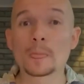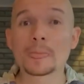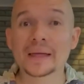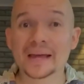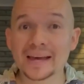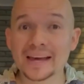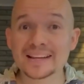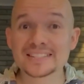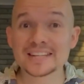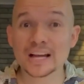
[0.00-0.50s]

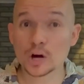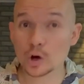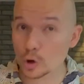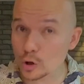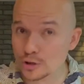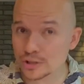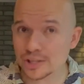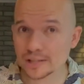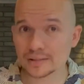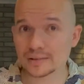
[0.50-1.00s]
eh, se
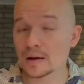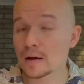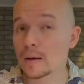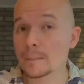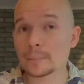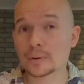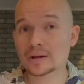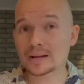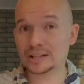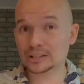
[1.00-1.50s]
crucen,
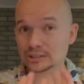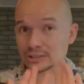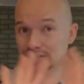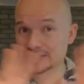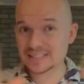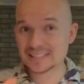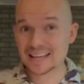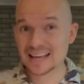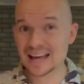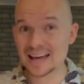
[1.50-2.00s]
porque
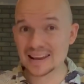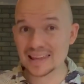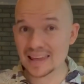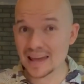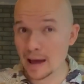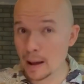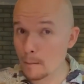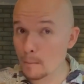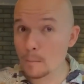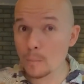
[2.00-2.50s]
entonces
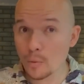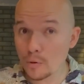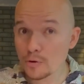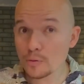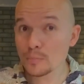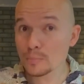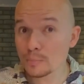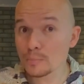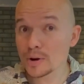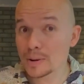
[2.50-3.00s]
quedaría muy,
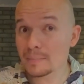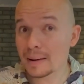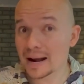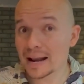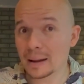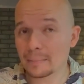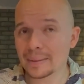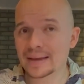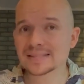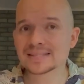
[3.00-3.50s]
muy mal
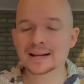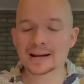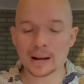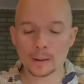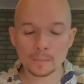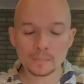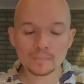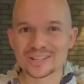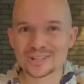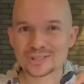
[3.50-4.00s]
la
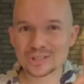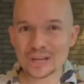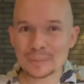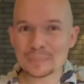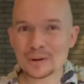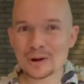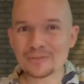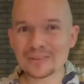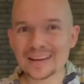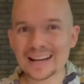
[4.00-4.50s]
mezcla. soy el
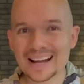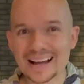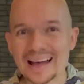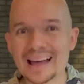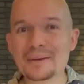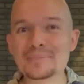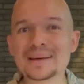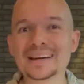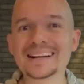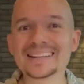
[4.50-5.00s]
profe de la
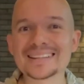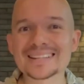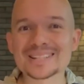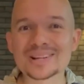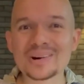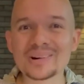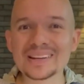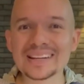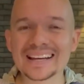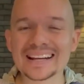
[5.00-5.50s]
Academia Elite
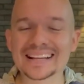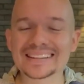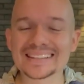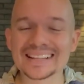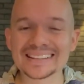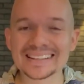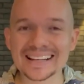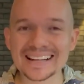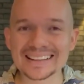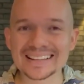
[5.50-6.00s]
School y de la
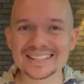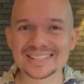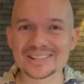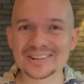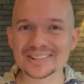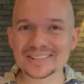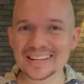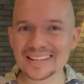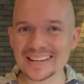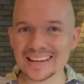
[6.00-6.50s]
tienda Elite
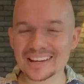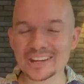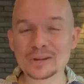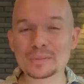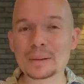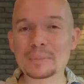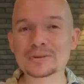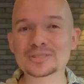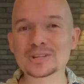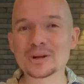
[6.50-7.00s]
Store DJ, y nos
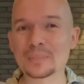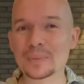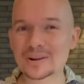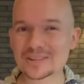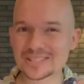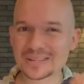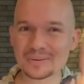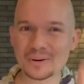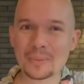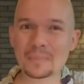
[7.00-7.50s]
vemos en un
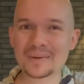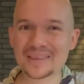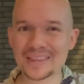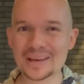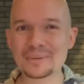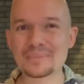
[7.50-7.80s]
próximo video